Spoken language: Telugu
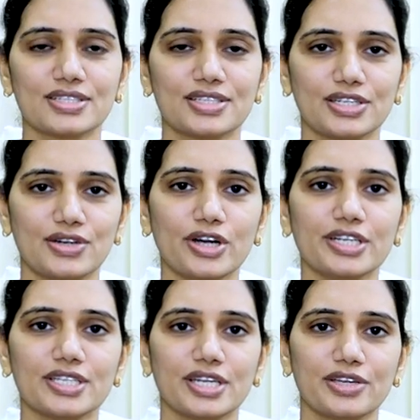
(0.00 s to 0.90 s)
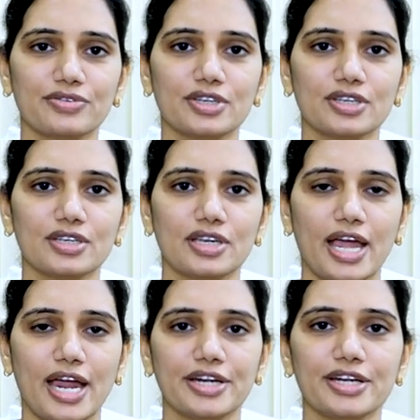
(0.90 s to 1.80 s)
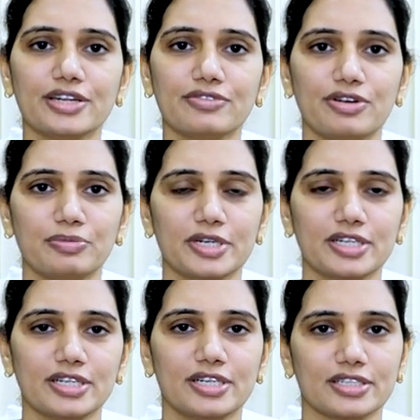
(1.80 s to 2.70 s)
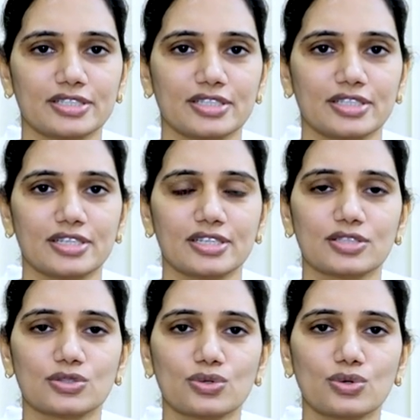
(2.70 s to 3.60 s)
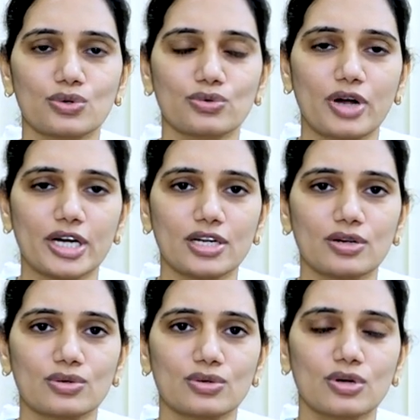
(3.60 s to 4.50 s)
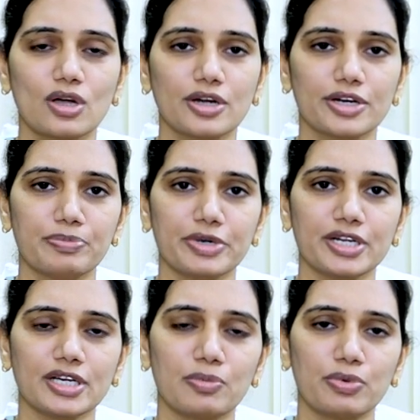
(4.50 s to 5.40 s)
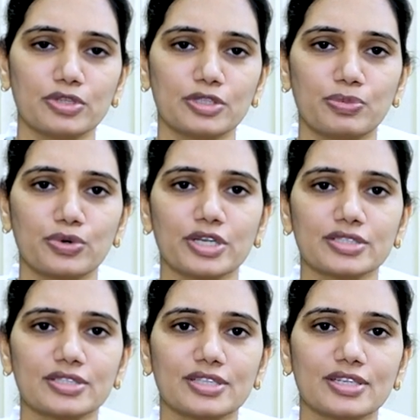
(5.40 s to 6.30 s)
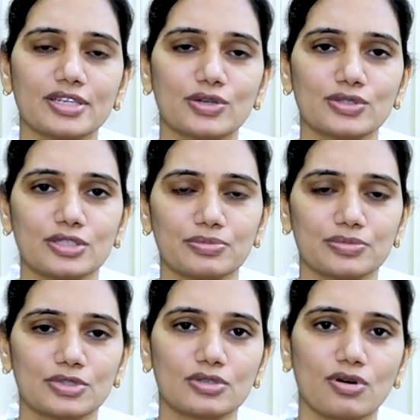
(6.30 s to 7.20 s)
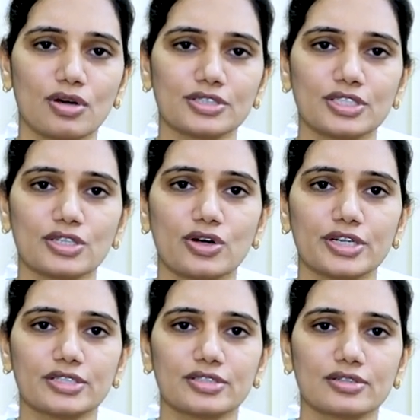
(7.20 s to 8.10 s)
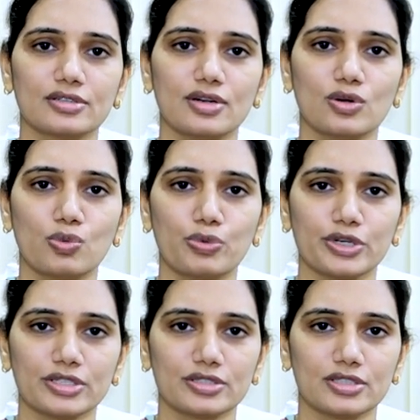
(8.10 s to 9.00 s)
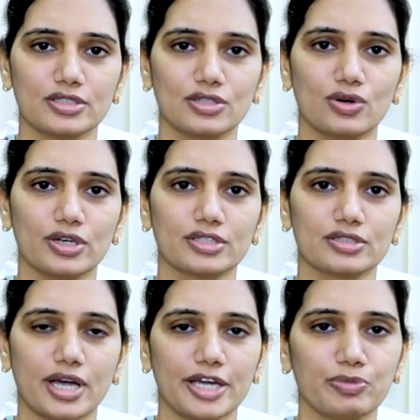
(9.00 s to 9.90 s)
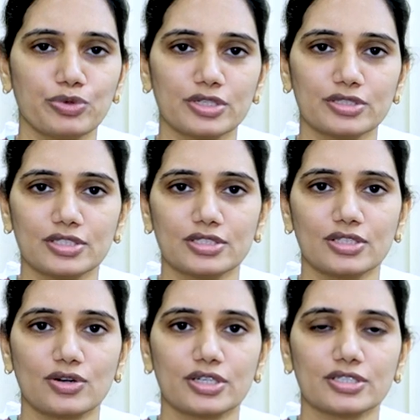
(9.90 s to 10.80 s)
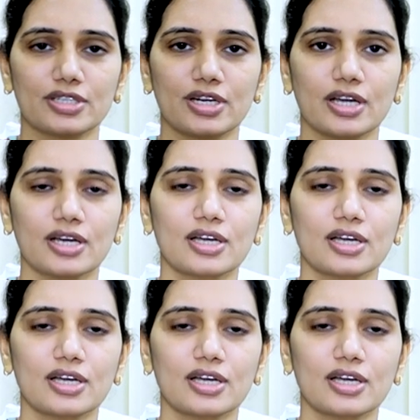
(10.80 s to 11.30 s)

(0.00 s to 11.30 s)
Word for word: స్టిరాయిడ్స్ అనేవి యాంటీ ఇన్ఫ్లమేటరీ డ్రగ్స్ అండి సో వాటిలో డిపెండింగ్ అపాన్ ద పొటెన్సీ కొంచెం స్ట్రాంగ్ స్టీరాయిడ్స్ లో పొటెన్సీ స్టీరాయిడ్స్ హై పొటెన్సీ స్టీరాయిడ్స్ ఇలా